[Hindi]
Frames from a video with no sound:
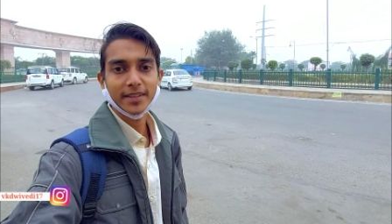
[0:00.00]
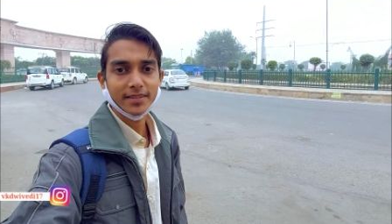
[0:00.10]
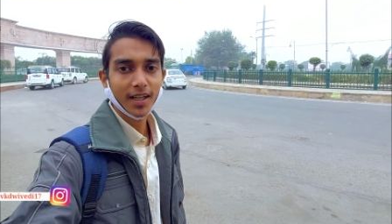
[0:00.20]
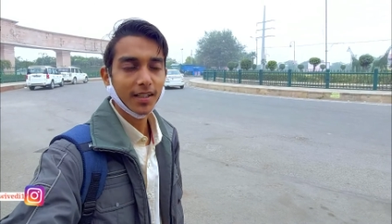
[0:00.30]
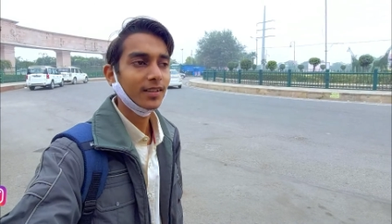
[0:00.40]
के
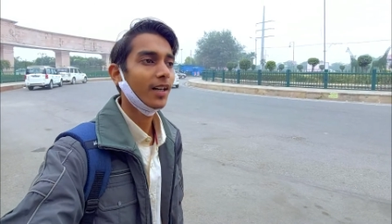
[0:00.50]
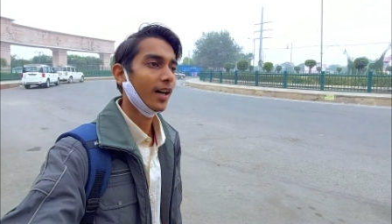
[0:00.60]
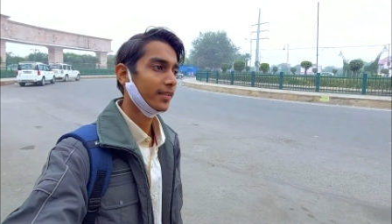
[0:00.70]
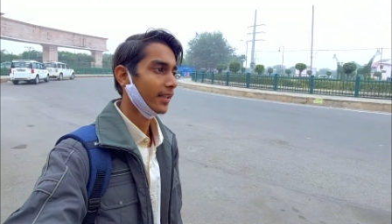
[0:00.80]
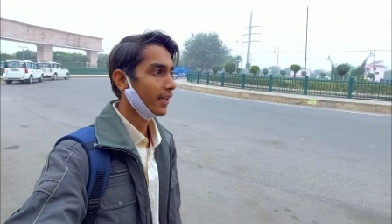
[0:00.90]
साथ
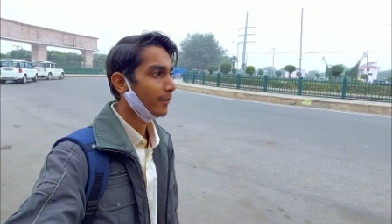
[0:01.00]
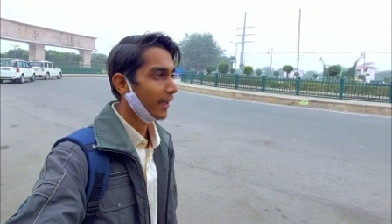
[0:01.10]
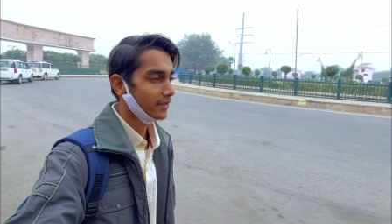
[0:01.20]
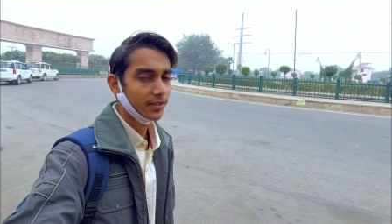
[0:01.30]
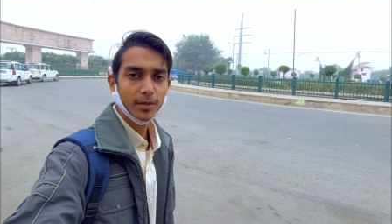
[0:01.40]
आज है
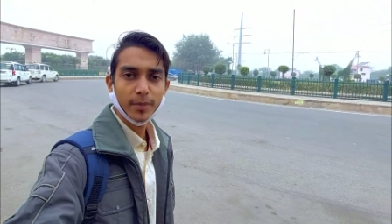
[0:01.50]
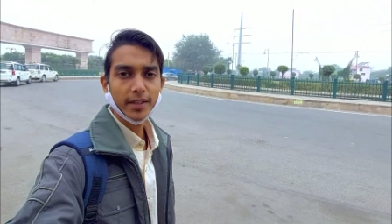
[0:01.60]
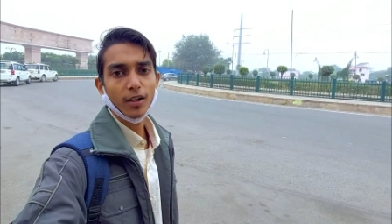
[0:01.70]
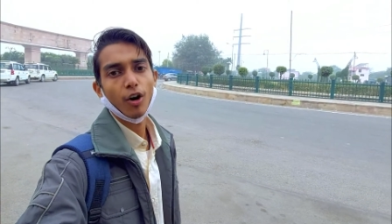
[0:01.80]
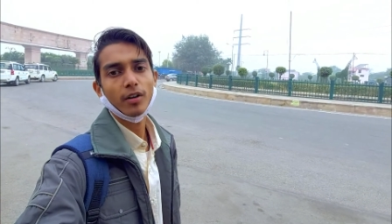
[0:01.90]
22
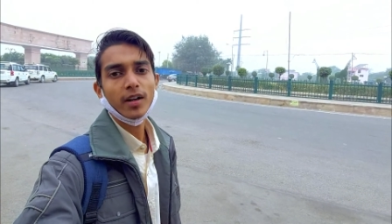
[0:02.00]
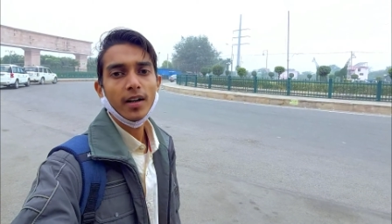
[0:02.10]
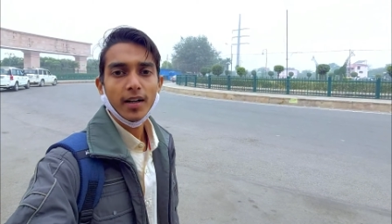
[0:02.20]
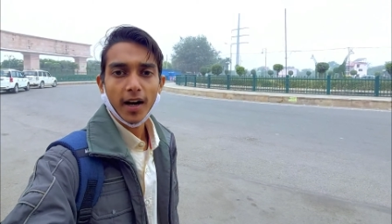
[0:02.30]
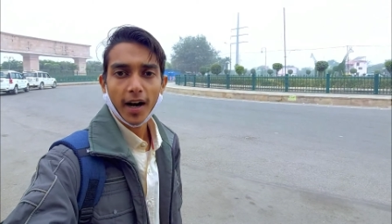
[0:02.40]
जनवरी और
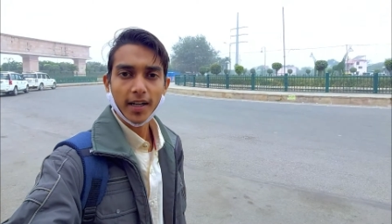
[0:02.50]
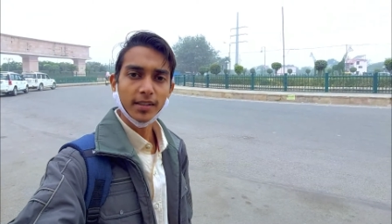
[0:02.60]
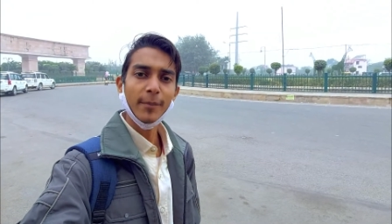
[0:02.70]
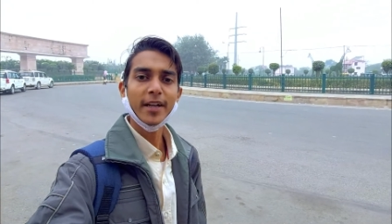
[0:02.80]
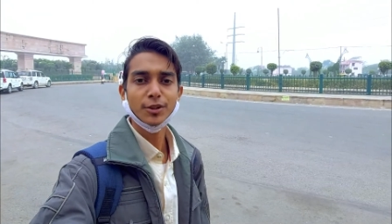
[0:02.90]
आज
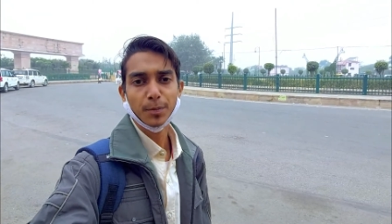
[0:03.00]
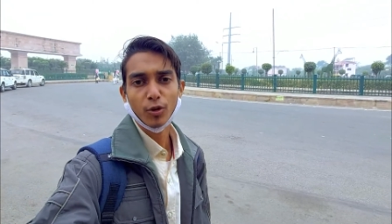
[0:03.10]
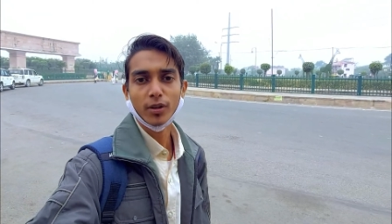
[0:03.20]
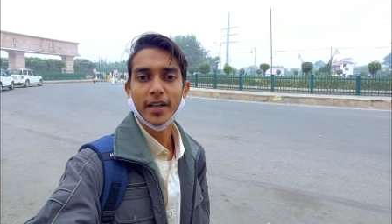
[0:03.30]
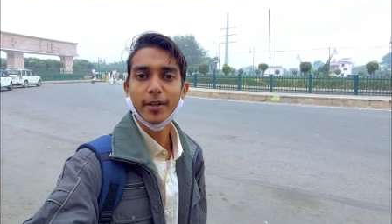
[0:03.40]
हम
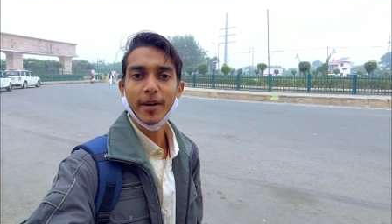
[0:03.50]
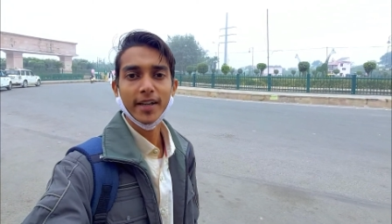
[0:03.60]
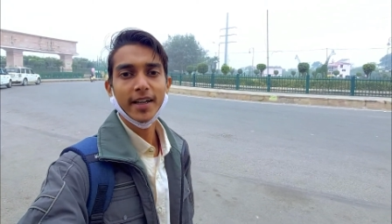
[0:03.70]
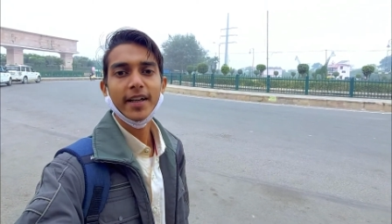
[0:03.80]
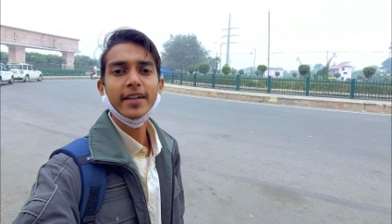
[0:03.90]
एक्सप्लोर करने
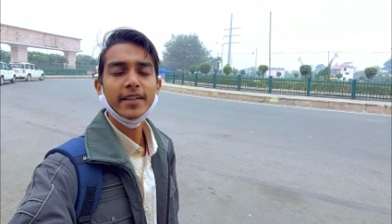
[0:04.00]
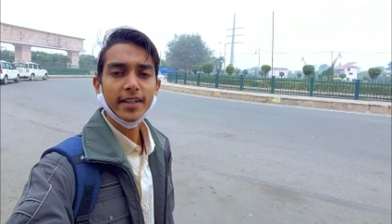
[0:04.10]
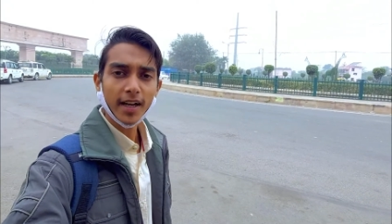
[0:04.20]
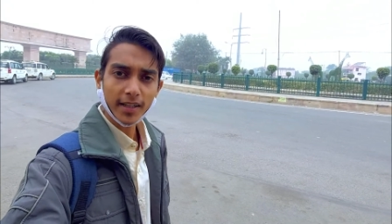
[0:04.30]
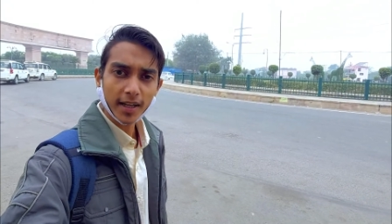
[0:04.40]
वाले हैं
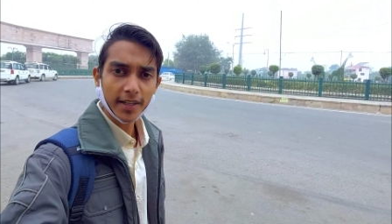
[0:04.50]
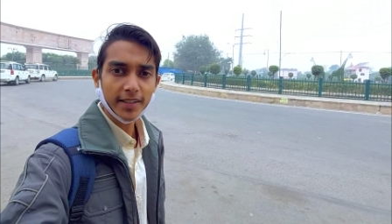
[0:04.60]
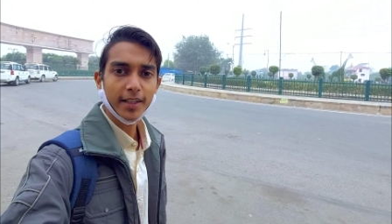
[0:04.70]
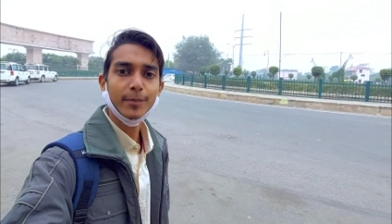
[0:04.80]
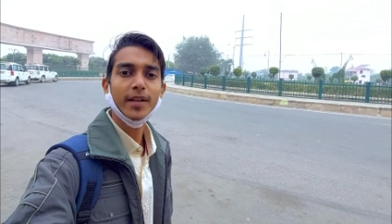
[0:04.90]
इंडिया का ही
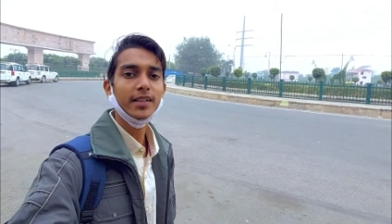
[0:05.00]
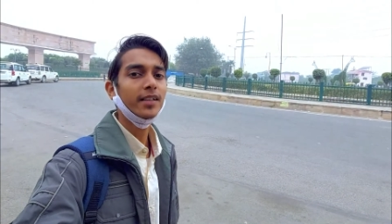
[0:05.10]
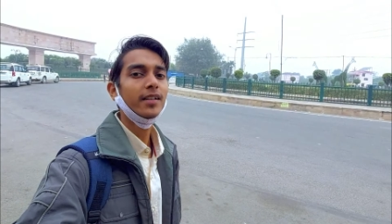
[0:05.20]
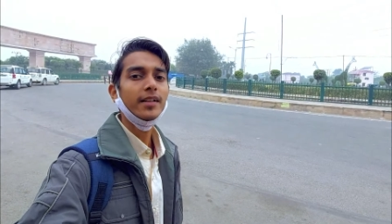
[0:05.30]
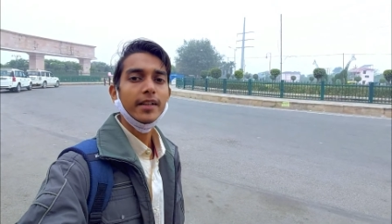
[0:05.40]
नहीं बल्कि
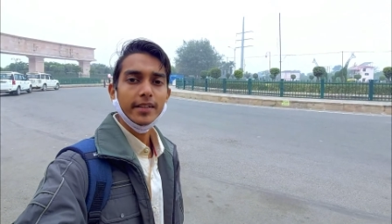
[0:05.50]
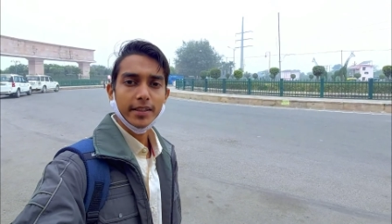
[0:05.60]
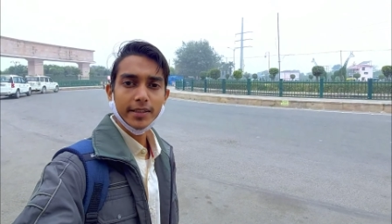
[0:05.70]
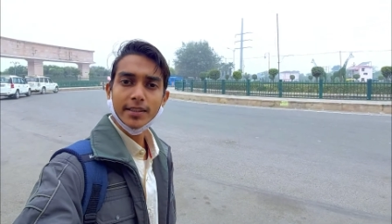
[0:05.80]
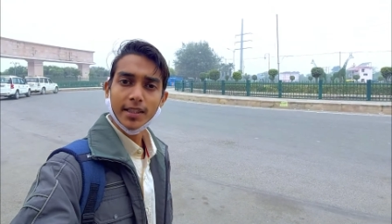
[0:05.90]

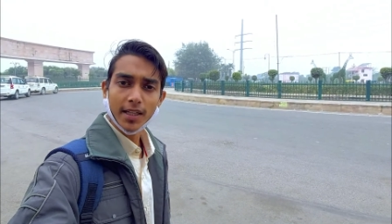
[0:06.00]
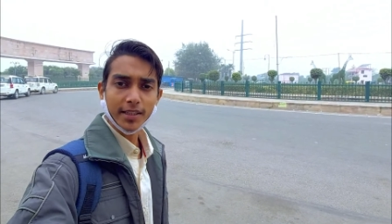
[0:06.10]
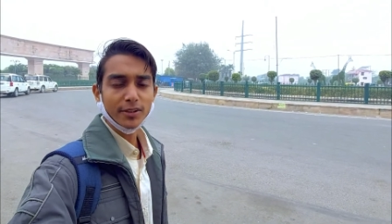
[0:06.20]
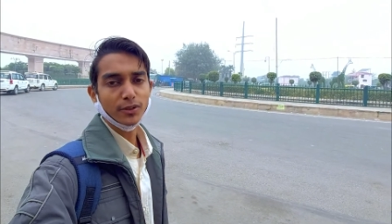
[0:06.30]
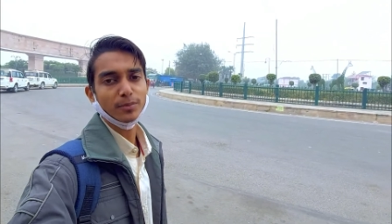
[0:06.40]
एशिया
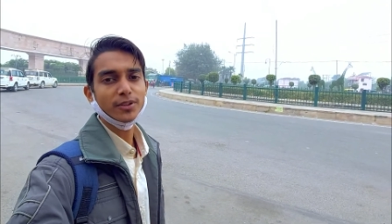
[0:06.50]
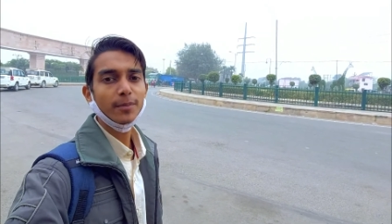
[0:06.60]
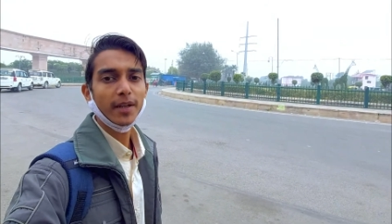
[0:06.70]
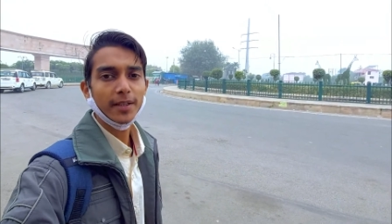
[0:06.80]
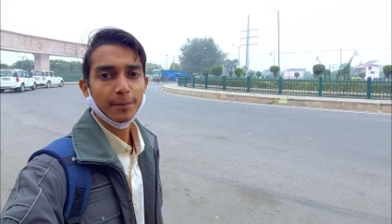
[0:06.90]
के सबसे
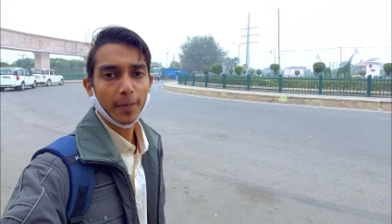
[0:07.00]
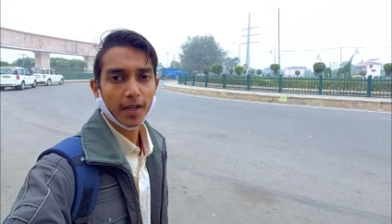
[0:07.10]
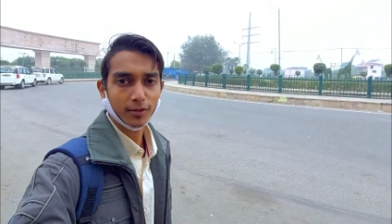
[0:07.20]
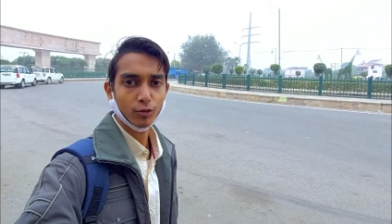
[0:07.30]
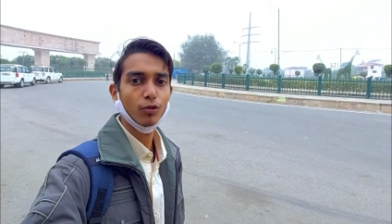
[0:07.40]
बड़े
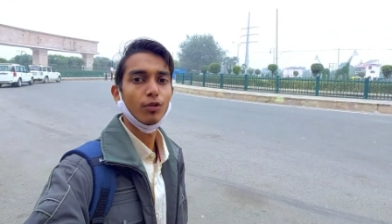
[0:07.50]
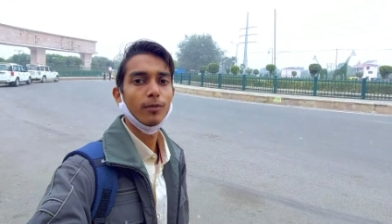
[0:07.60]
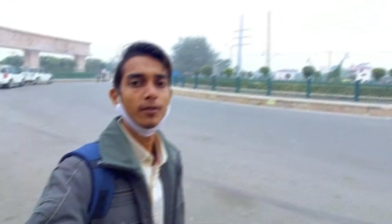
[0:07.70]
पार्क को